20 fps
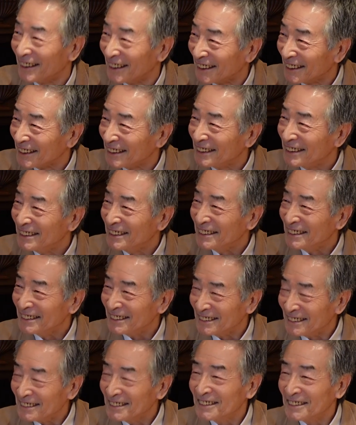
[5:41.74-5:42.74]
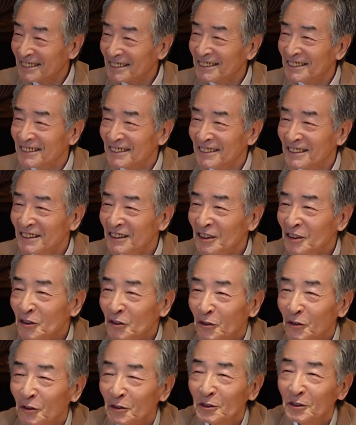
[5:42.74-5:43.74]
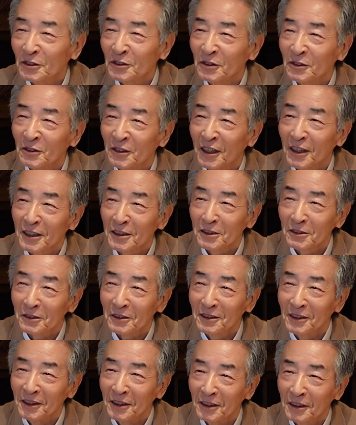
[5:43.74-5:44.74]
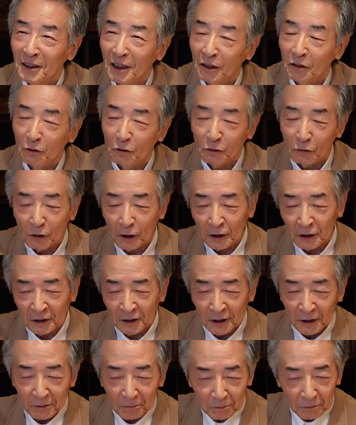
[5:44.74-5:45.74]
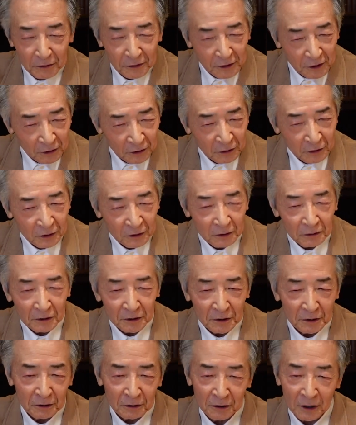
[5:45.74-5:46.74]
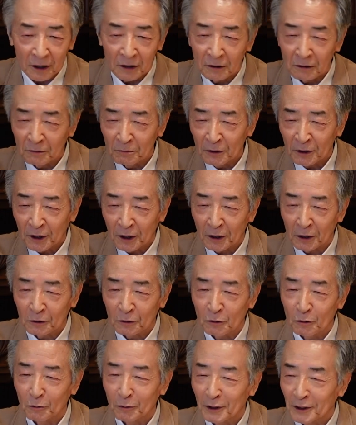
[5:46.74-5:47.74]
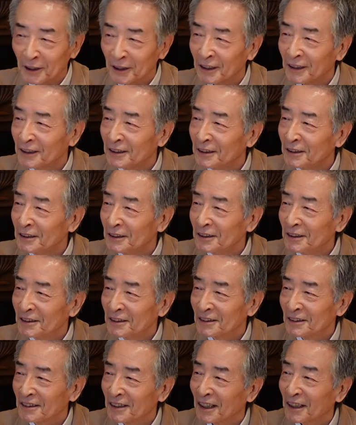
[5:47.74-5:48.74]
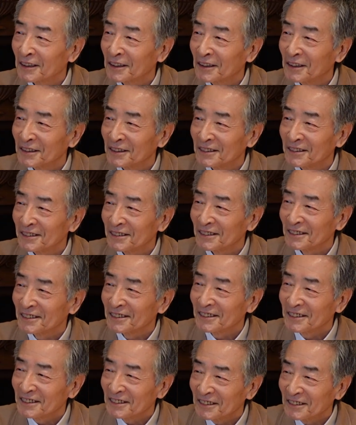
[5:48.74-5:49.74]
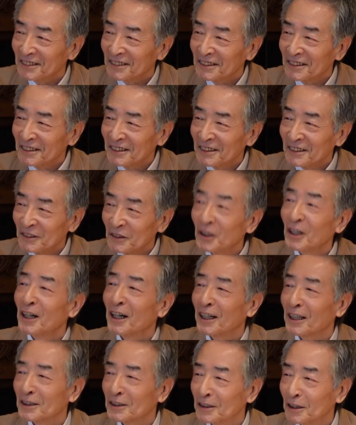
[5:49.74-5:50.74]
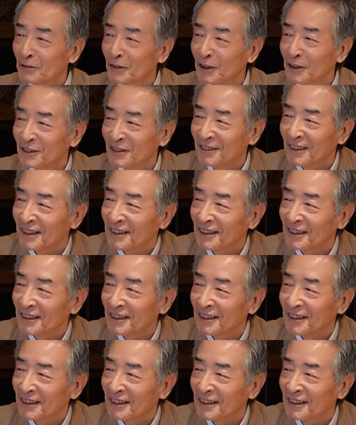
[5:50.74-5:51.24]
ええそうするとその話を聞いたことが全部その上司を殴るみたいなとこまでつながっていくのが嵐山流な